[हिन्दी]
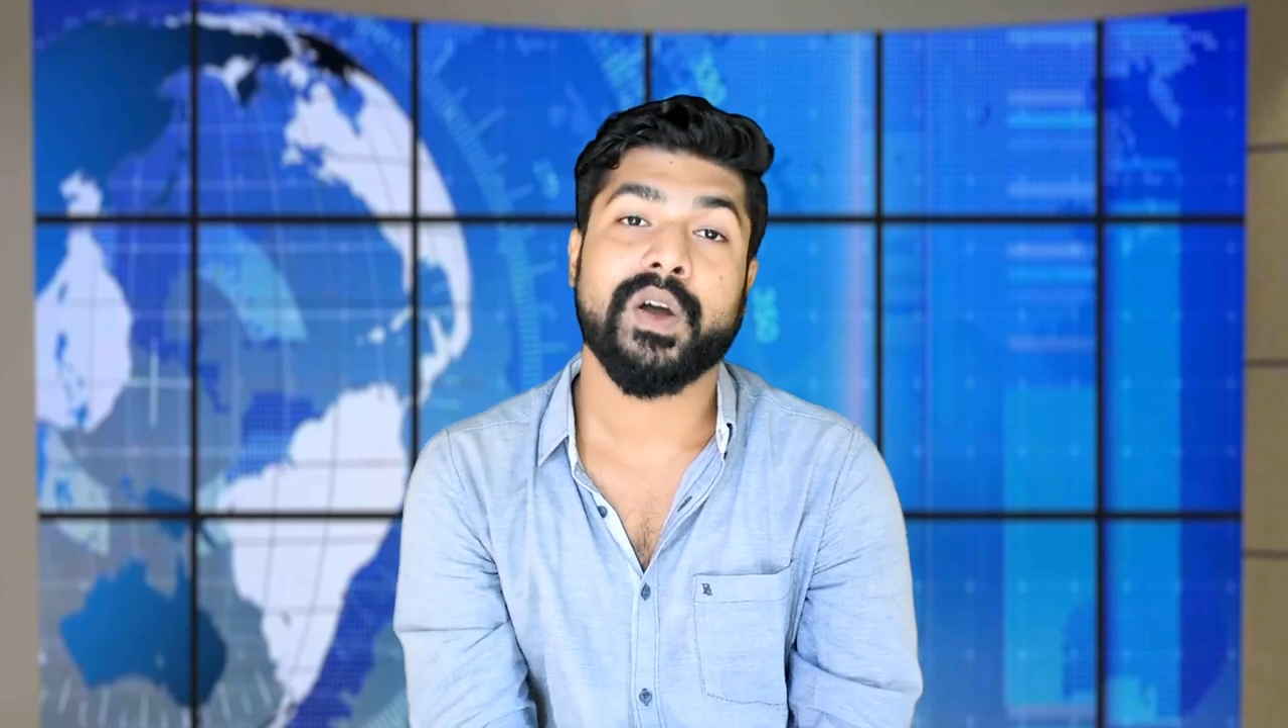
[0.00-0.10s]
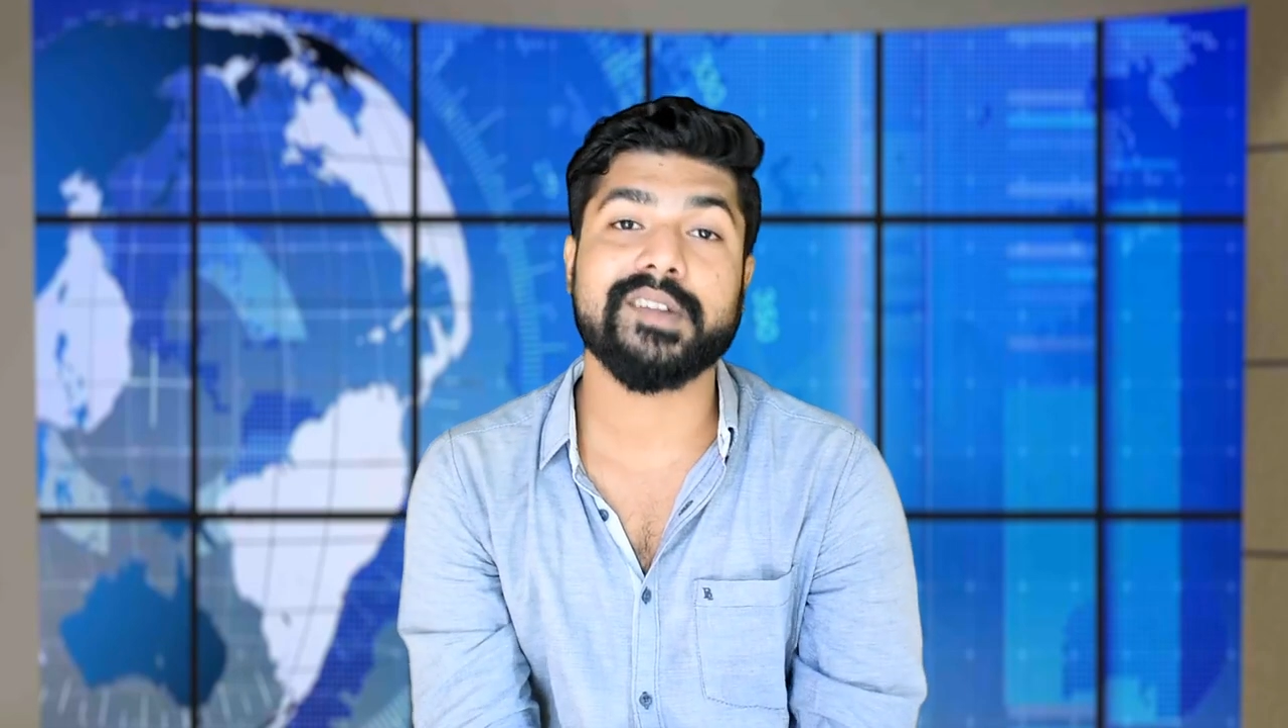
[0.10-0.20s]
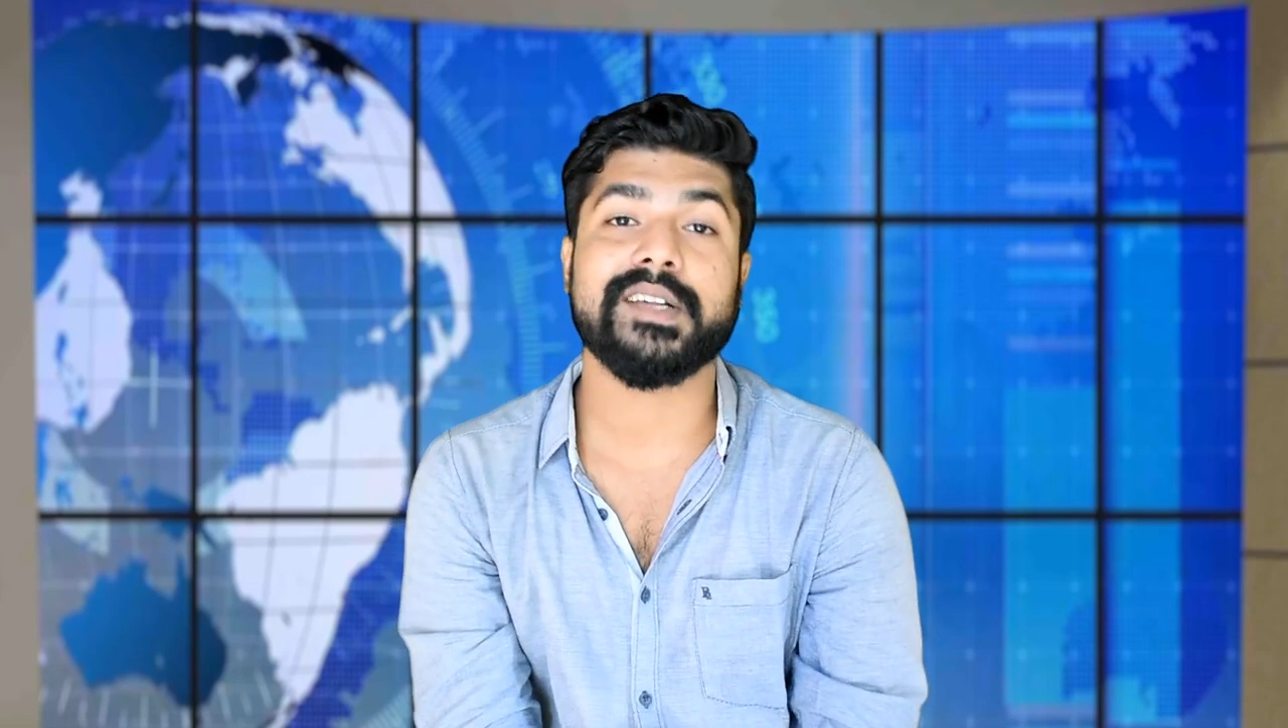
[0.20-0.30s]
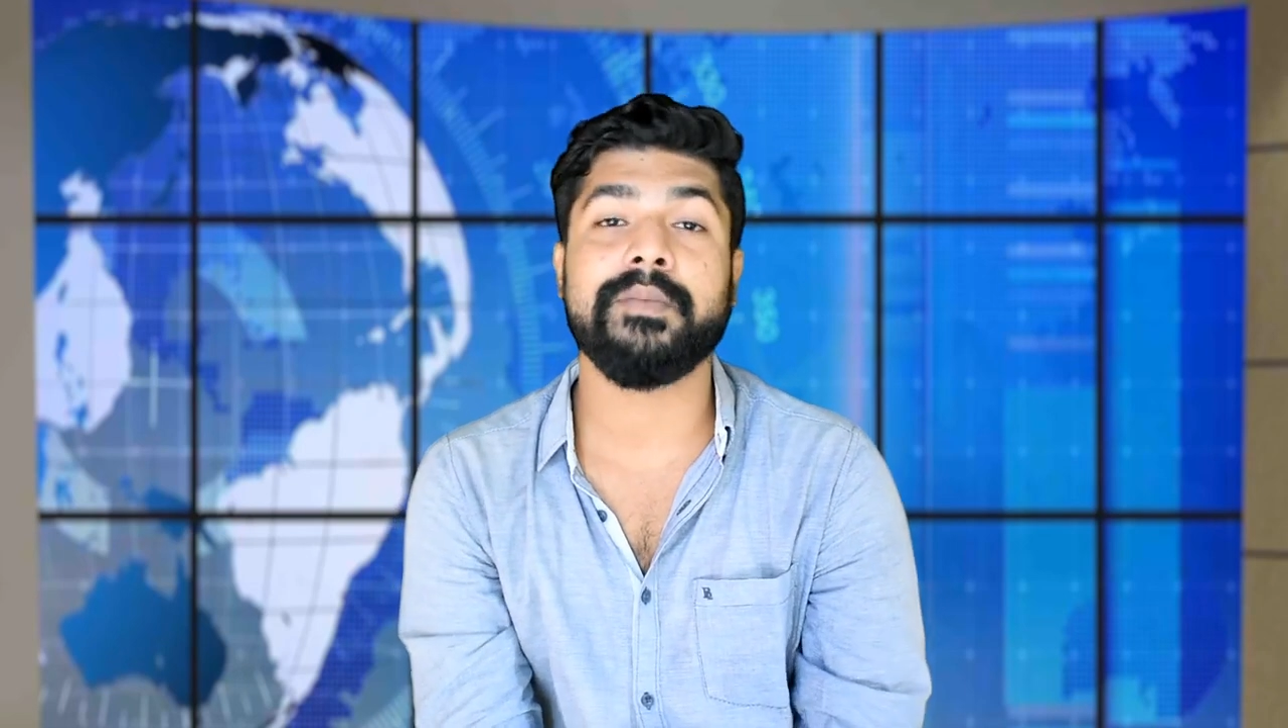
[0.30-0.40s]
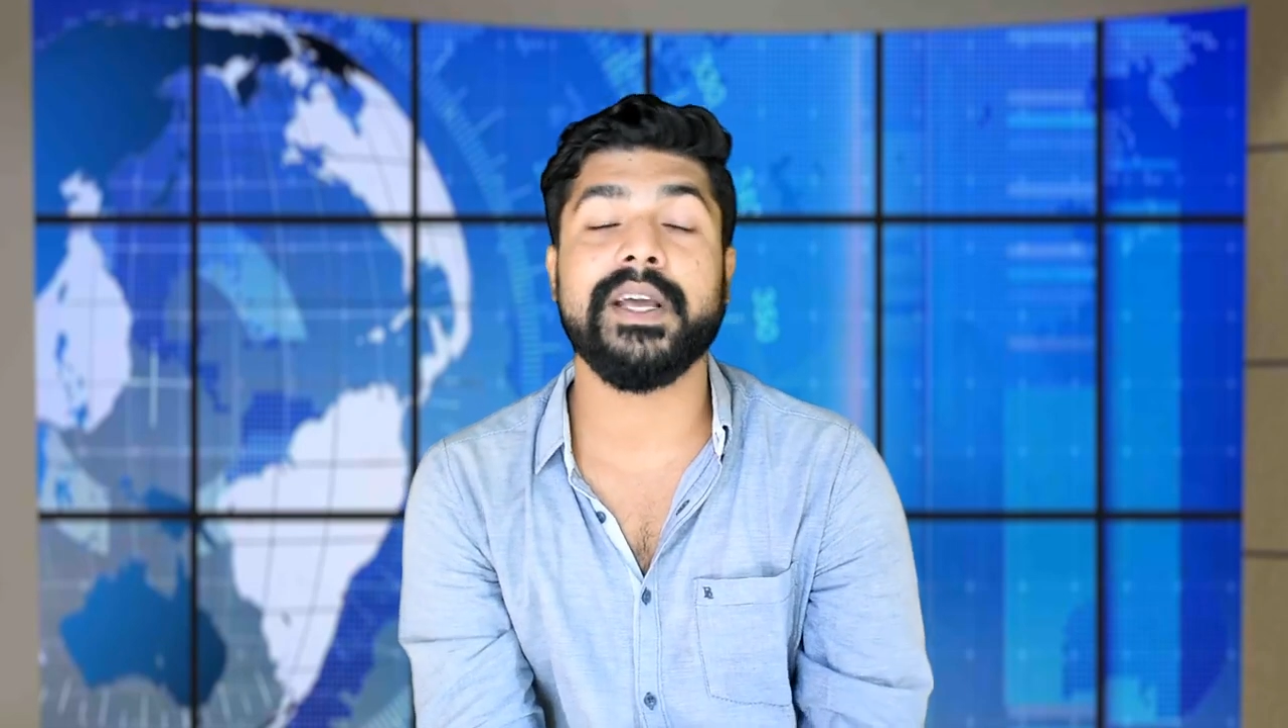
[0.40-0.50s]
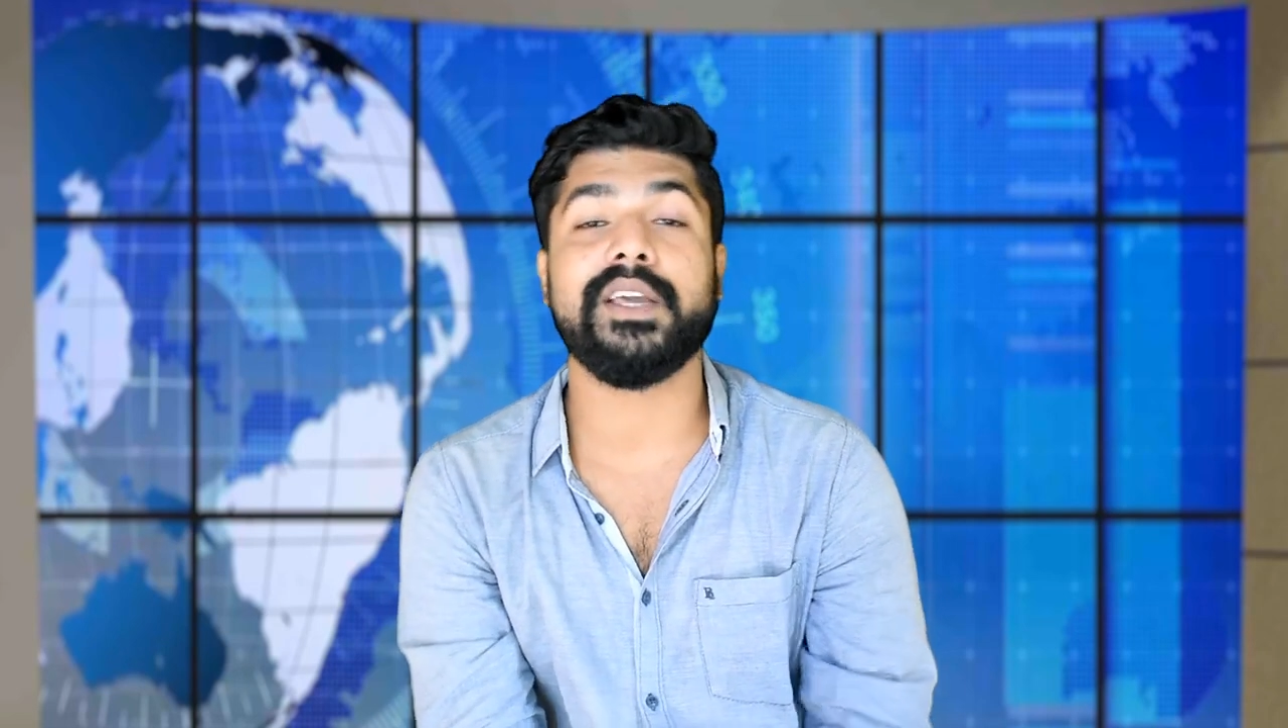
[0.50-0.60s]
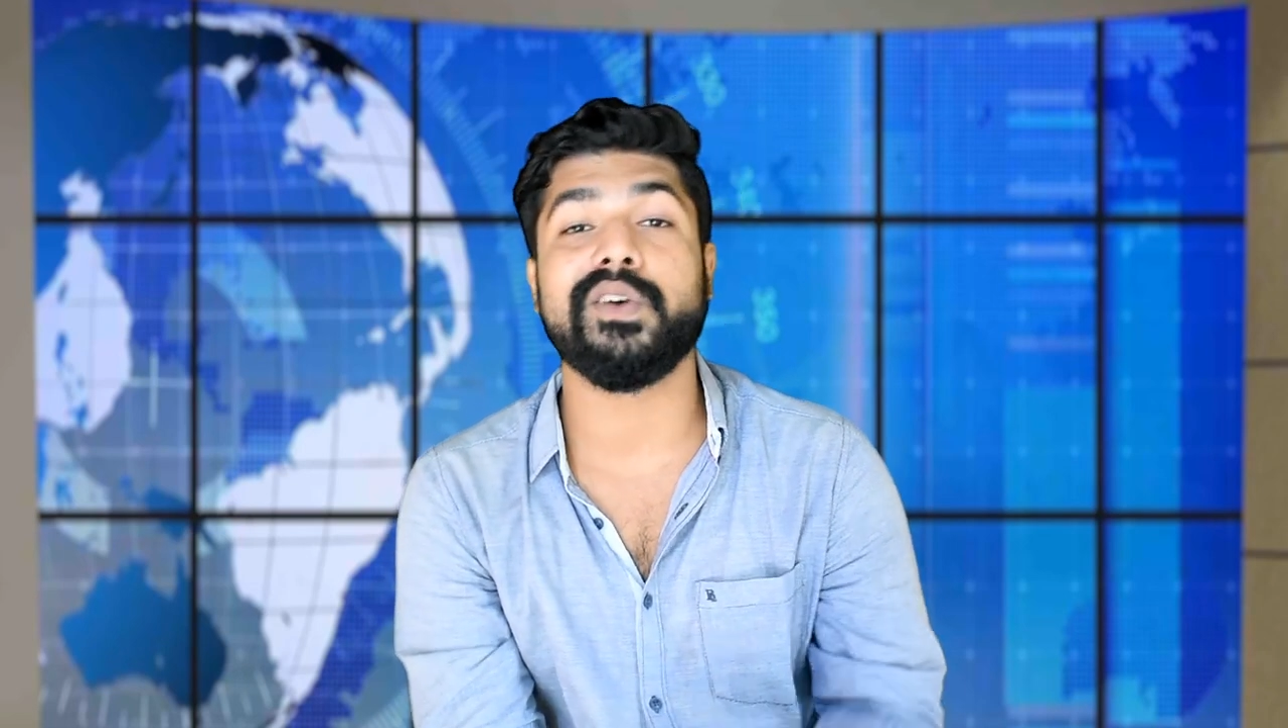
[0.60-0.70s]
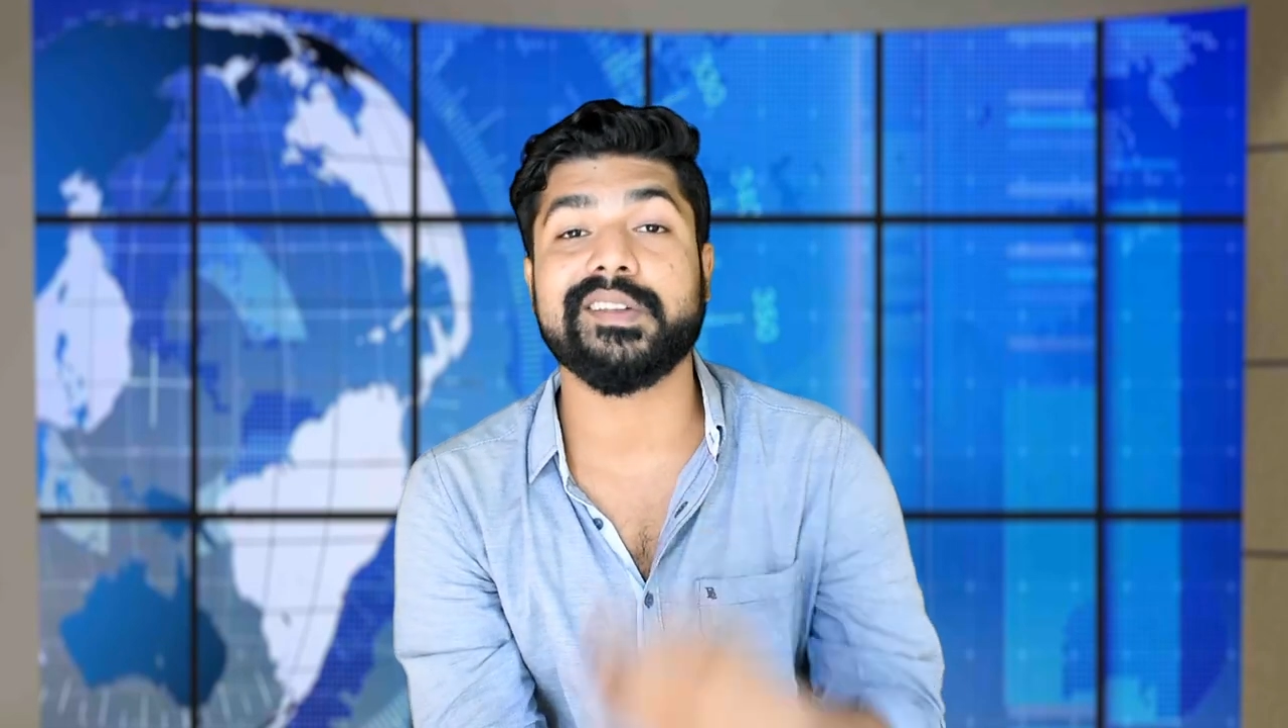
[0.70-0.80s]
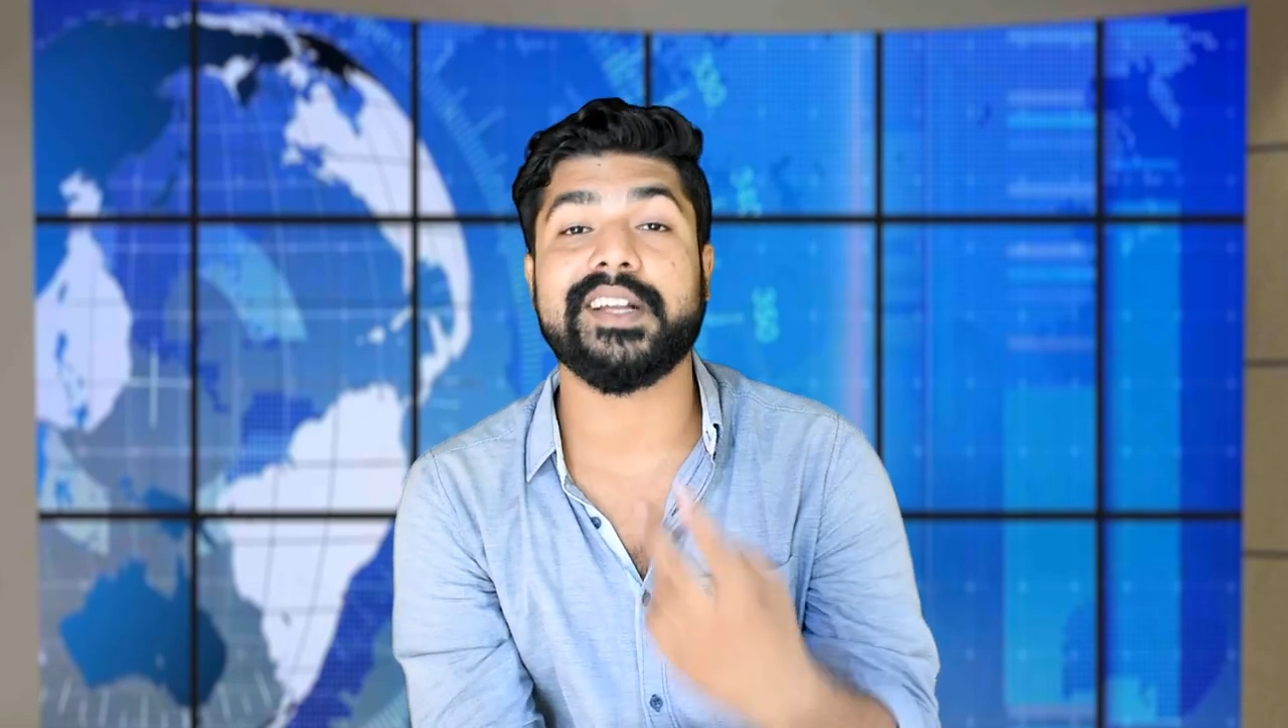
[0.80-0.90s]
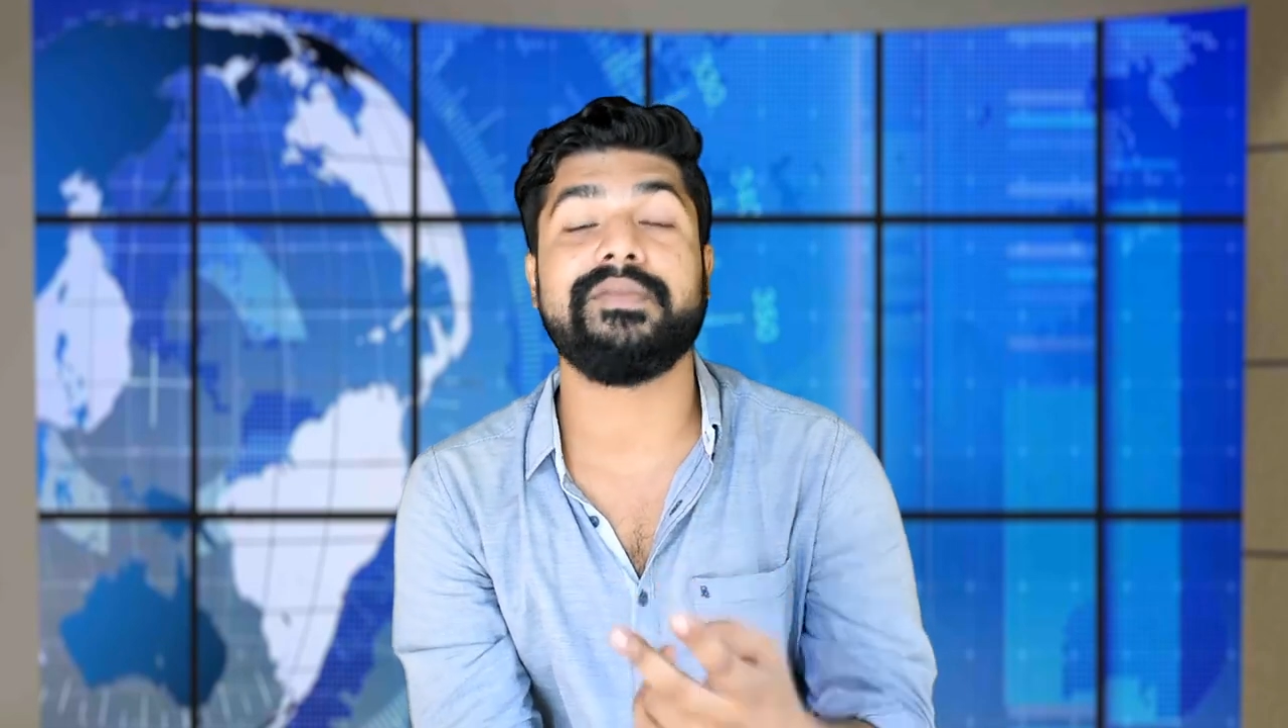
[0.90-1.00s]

और सामने की ओर